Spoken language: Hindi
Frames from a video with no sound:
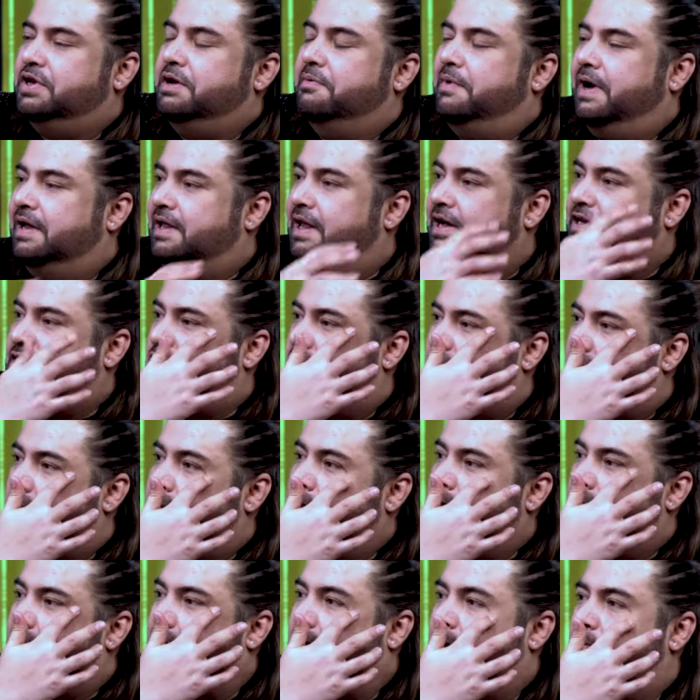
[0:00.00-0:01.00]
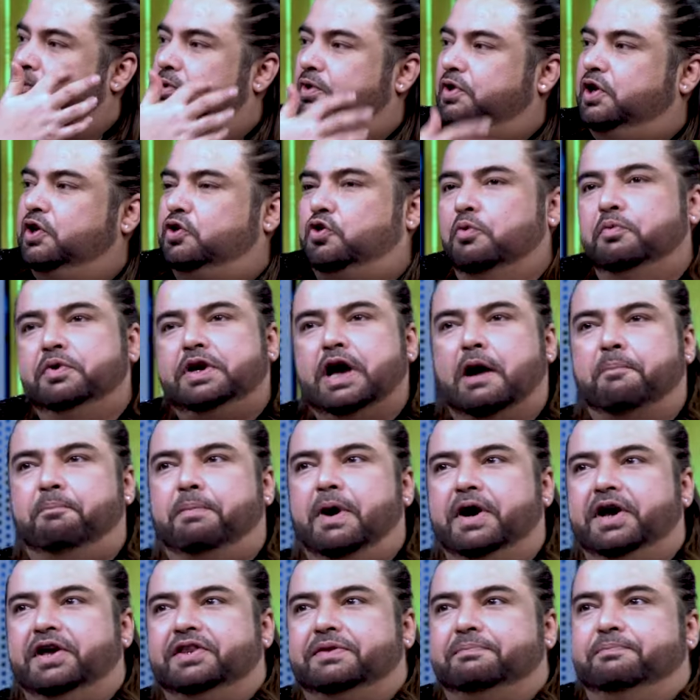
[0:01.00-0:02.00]
के बाद अक्सर मेरी बहन बोलती तुम क्या
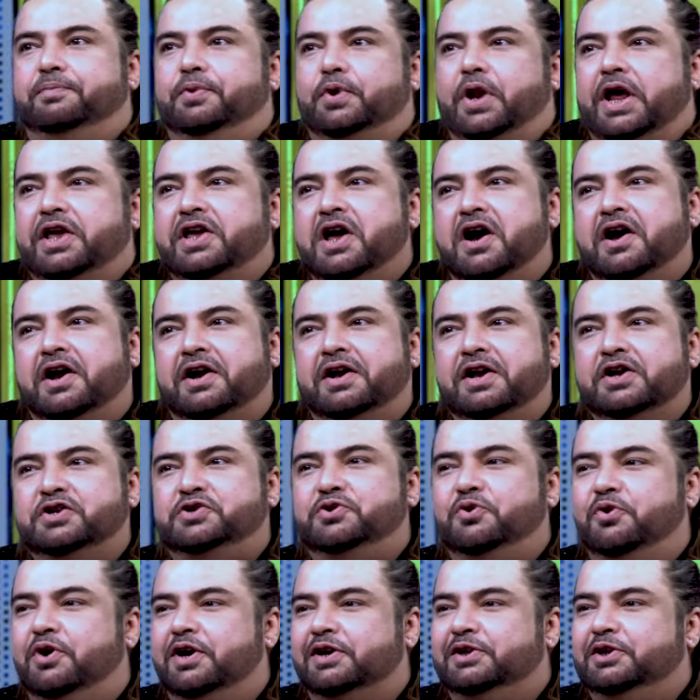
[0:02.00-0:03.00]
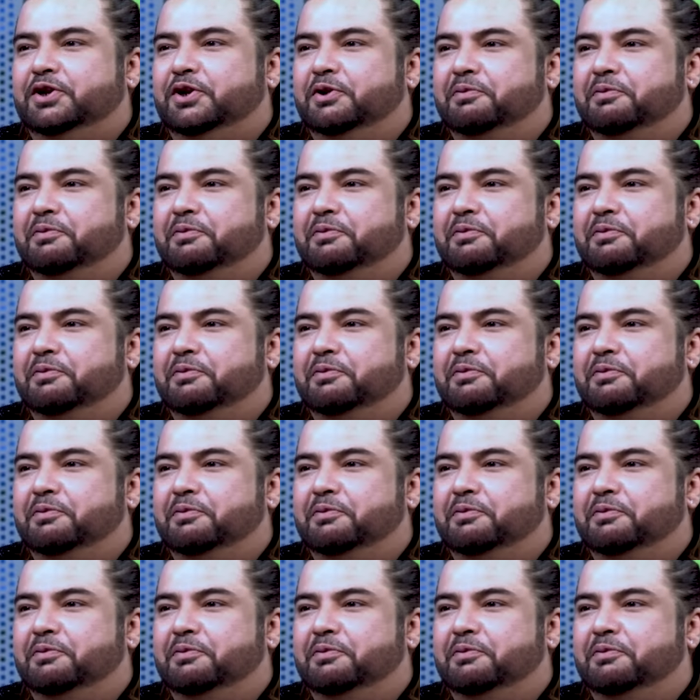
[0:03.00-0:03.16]
अब्बा की बुराइयां करना शुरू कर देते